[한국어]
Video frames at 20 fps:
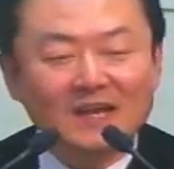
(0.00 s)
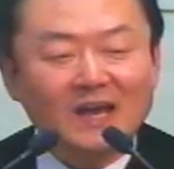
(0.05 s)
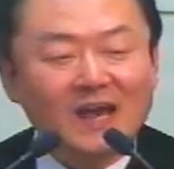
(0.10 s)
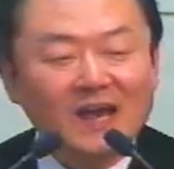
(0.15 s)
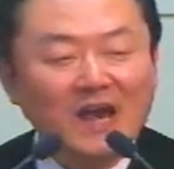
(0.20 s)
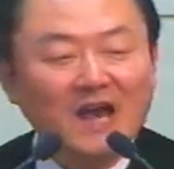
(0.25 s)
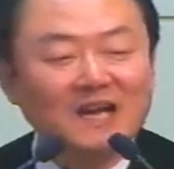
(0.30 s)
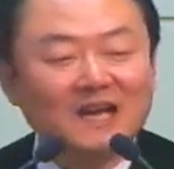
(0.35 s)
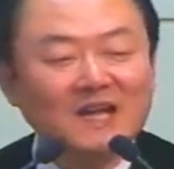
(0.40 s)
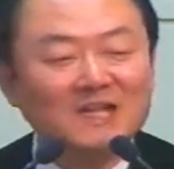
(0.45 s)

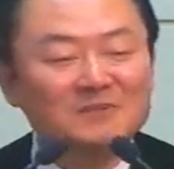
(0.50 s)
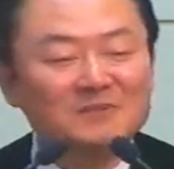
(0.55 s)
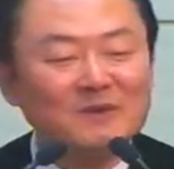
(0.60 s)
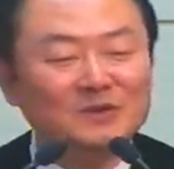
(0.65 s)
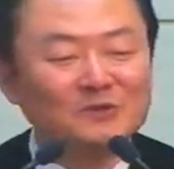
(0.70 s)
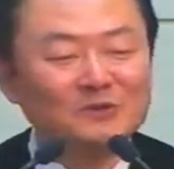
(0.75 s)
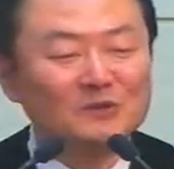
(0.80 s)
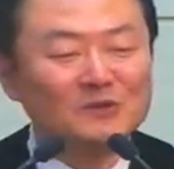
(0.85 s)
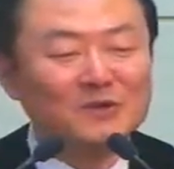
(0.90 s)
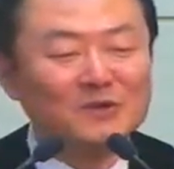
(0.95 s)
하나님의
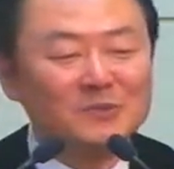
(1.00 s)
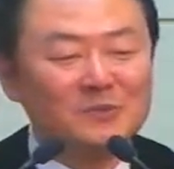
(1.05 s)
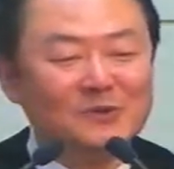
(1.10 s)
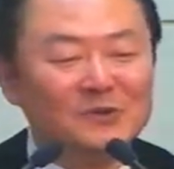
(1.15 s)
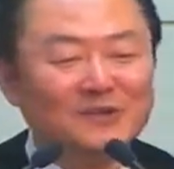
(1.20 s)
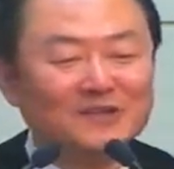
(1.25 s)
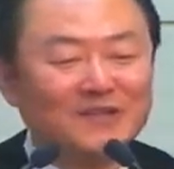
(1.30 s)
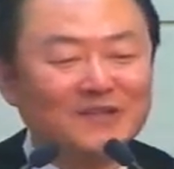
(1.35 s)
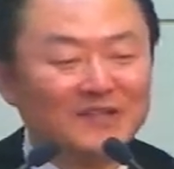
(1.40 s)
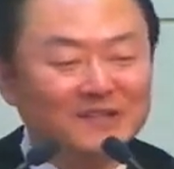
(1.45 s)
눈으로
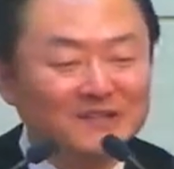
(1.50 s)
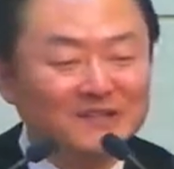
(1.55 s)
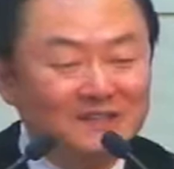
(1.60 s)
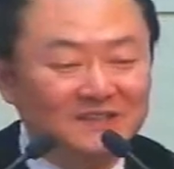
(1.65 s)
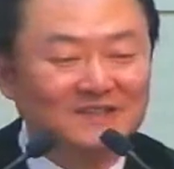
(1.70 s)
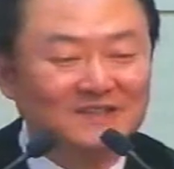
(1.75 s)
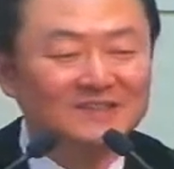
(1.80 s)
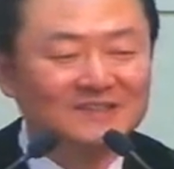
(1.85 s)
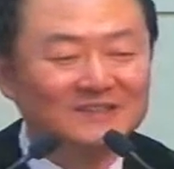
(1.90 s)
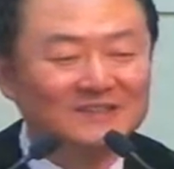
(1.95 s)
볼
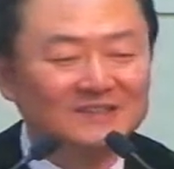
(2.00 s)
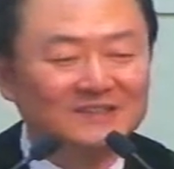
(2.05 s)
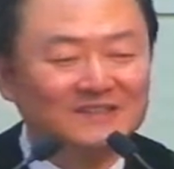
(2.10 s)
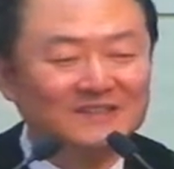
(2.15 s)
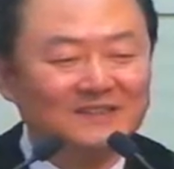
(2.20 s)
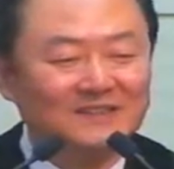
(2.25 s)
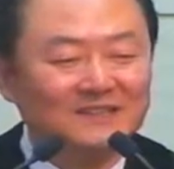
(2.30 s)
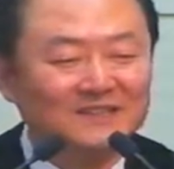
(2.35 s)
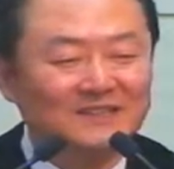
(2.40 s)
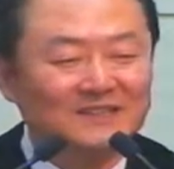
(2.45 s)
때는
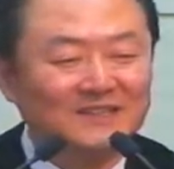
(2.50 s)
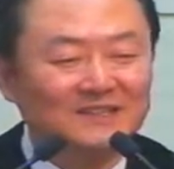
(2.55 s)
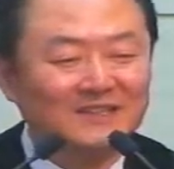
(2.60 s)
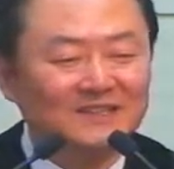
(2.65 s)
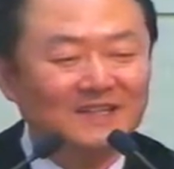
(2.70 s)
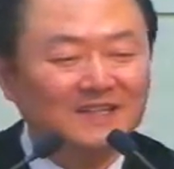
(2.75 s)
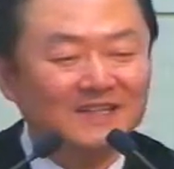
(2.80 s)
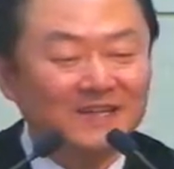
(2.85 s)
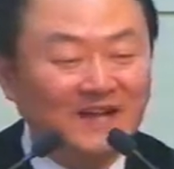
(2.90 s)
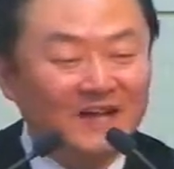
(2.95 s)

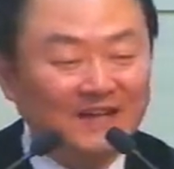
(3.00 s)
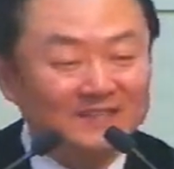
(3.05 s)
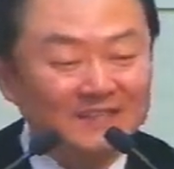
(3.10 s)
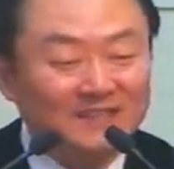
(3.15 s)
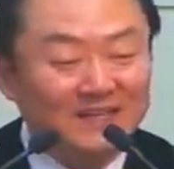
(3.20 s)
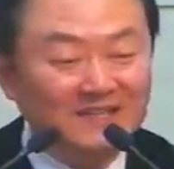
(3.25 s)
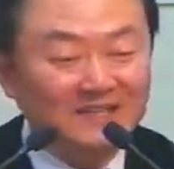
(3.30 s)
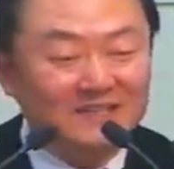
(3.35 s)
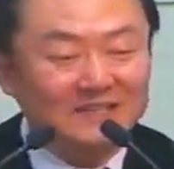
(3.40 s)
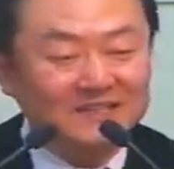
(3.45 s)

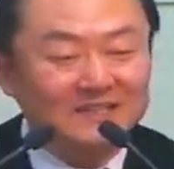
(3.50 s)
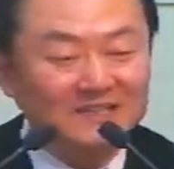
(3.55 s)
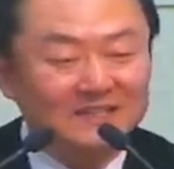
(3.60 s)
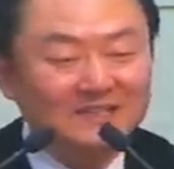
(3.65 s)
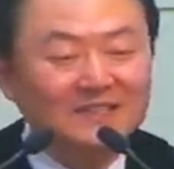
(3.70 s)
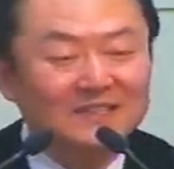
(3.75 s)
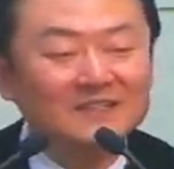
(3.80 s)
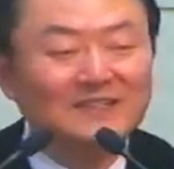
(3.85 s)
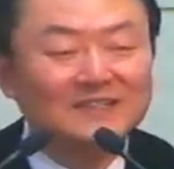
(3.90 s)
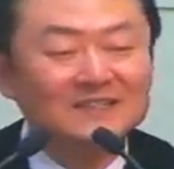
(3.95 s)
가장
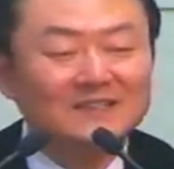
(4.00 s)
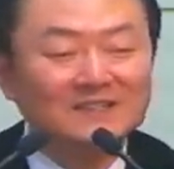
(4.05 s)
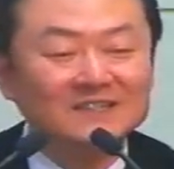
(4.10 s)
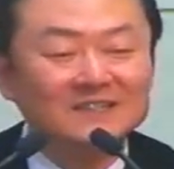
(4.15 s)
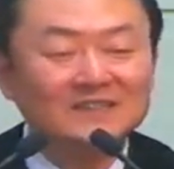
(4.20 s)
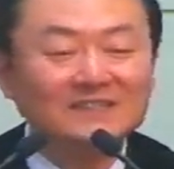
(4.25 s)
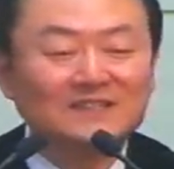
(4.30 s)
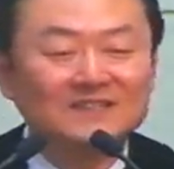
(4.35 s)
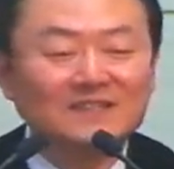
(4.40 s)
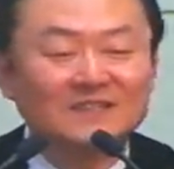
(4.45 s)

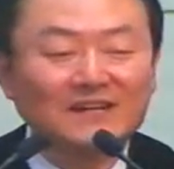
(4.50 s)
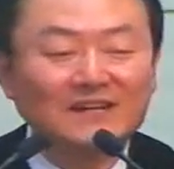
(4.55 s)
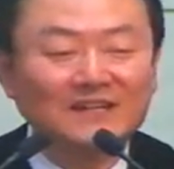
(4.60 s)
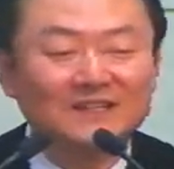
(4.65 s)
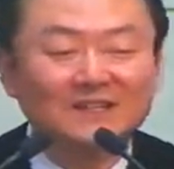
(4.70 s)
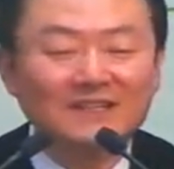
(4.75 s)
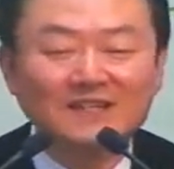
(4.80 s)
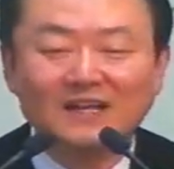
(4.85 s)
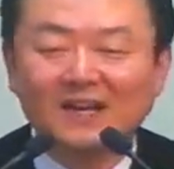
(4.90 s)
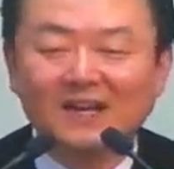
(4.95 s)

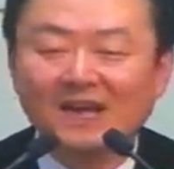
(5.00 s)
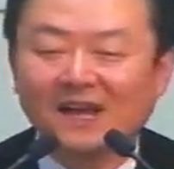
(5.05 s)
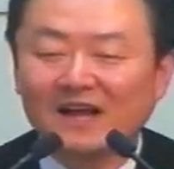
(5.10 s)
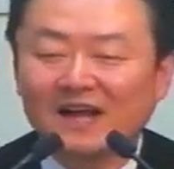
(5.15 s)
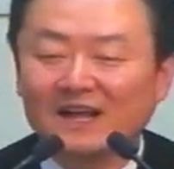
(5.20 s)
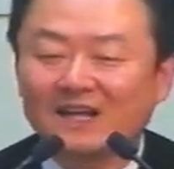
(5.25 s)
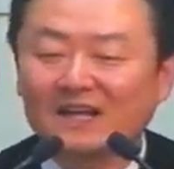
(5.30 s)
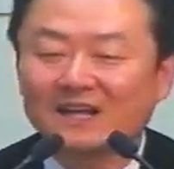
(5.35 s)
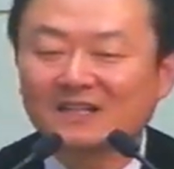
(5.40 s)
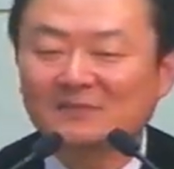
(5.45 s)
신실한
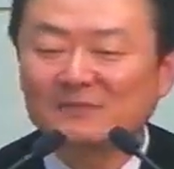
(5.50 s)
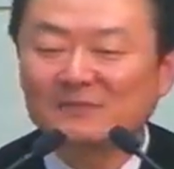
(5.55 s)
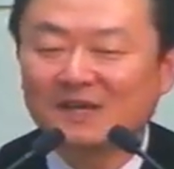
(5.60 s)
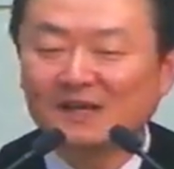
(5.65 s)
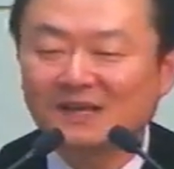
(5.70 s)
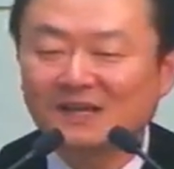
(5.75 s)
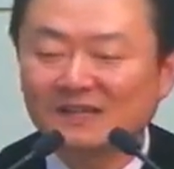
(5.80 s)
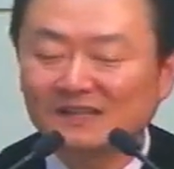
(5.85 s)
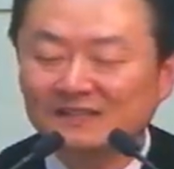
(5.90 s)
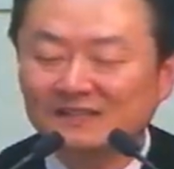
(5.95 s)

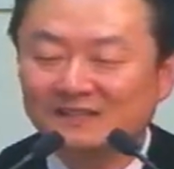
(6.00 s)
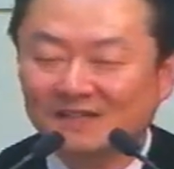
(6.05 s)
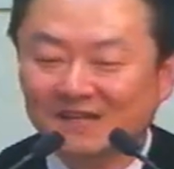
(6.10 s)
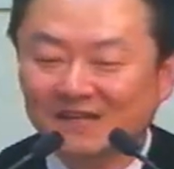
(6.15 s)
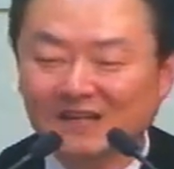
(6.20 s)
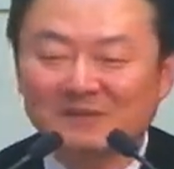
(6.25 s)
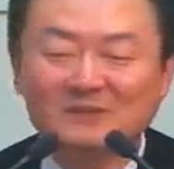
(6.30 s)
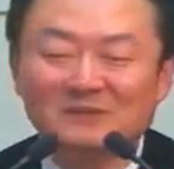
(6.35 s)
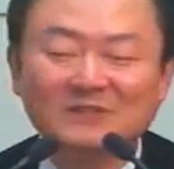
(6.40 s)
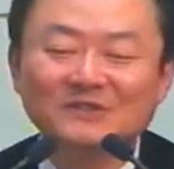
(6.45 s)
하나님의
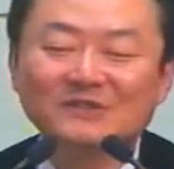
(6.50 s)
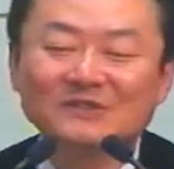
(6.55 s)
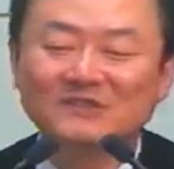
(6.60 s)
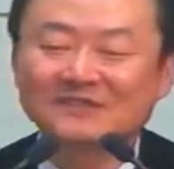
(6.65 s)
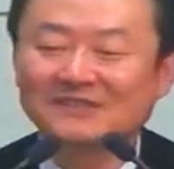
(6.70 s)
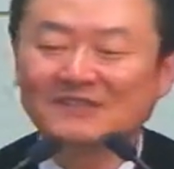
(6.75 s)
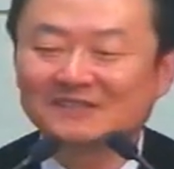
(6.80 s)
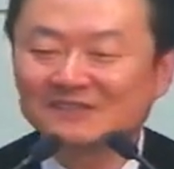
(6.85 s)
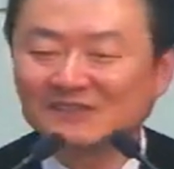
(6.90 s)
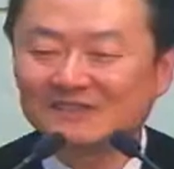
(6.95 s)
사람인
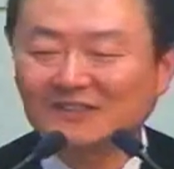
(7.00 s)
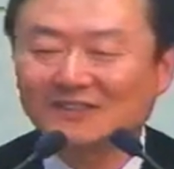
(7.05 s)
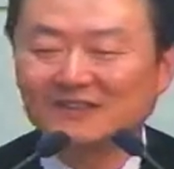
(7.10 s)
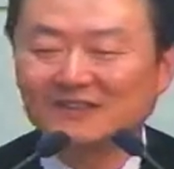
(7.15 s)
것이죠.